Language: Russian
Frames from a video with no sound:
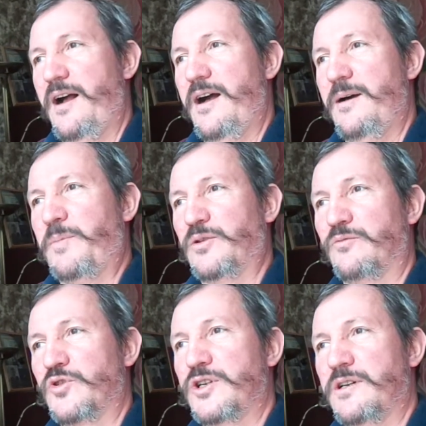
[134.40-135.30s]
А
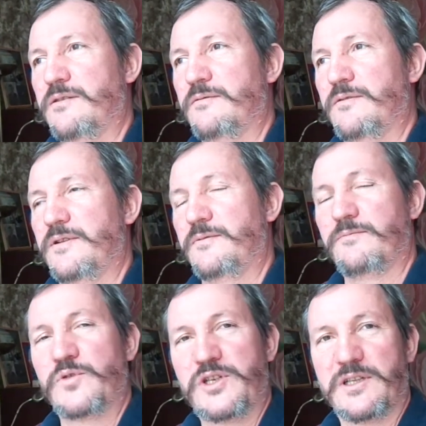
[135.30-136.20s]
потом уже
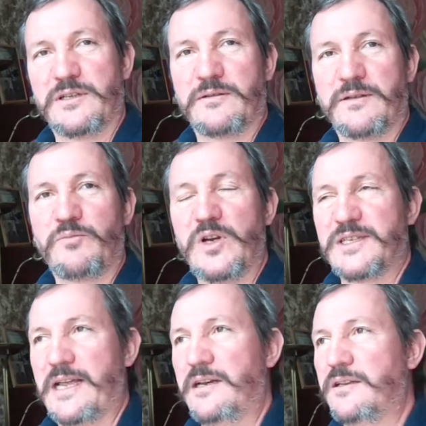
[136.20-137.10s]
мужчина наиболее
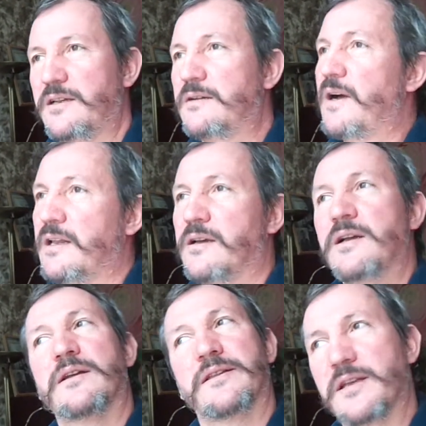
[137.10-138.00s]
солидный говорит,
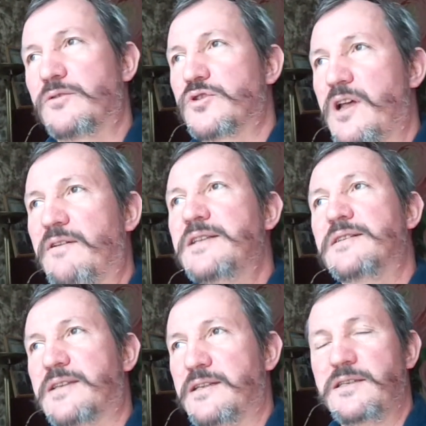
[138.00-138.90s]
нет уж, давайте
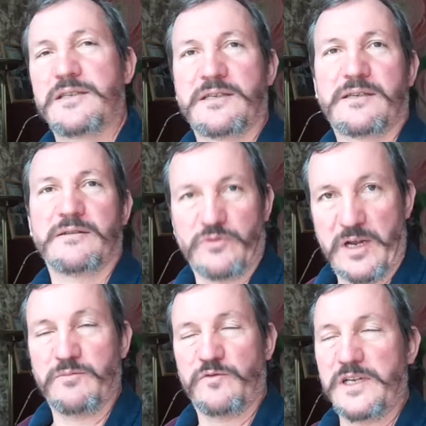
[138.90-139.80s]
садитесь. Ну, я
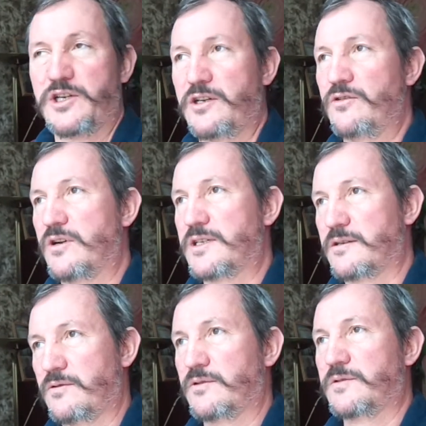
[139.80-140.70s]
в очередной раз
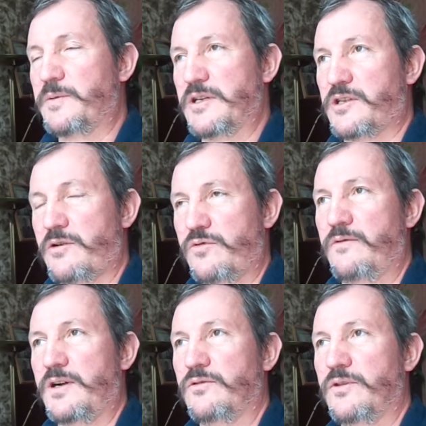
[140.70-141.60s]
он спрашивает, какой
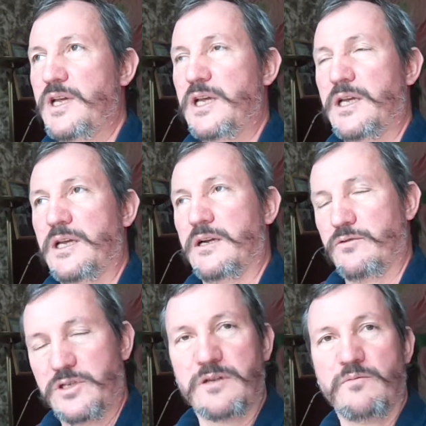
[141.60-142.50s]
вагон?
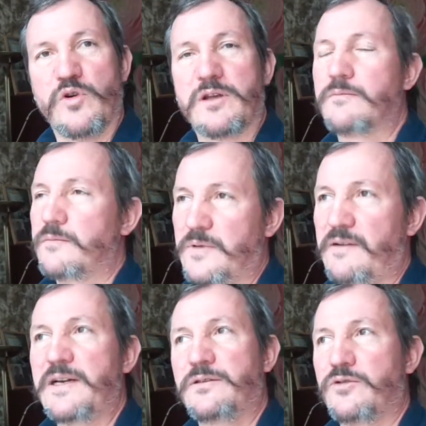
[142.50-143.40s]
Говорю, седьмой.
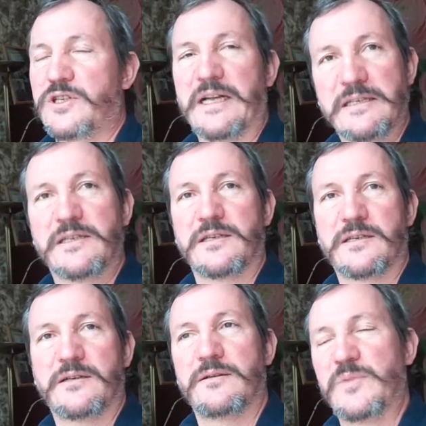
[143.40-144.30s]
Давайте уж
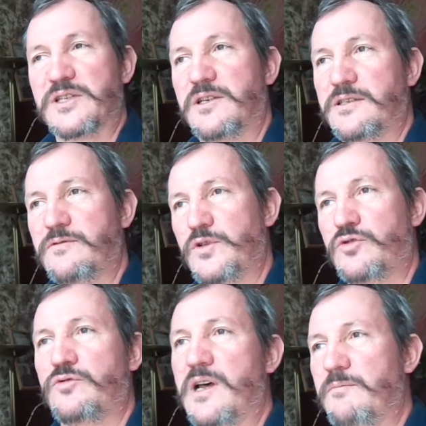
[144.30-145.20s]
садитесь, пожалуйста, вот
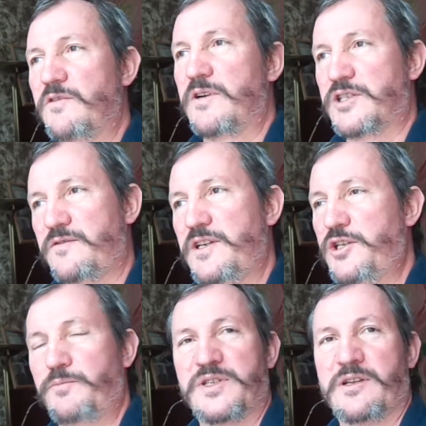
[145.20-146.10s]
сюда. Мы ваши
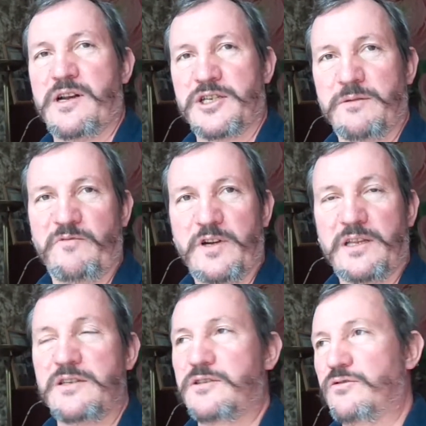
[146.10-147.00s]
вещи посторожим, вы
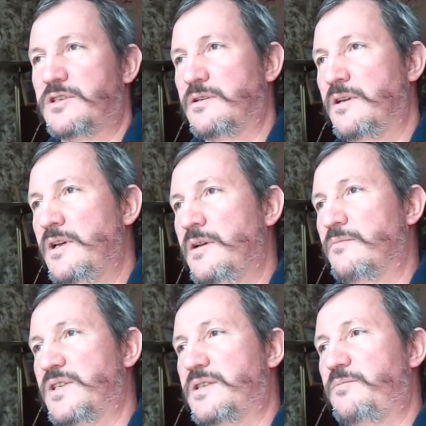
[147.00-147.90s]
отнесете
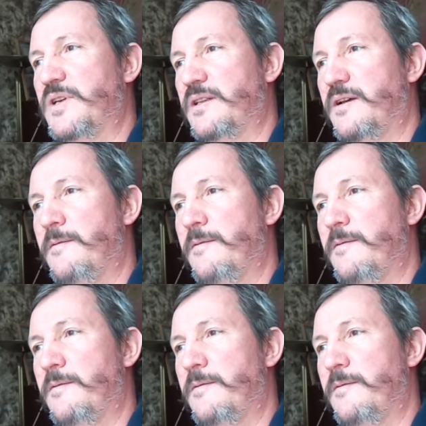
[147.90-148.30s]
постепенно.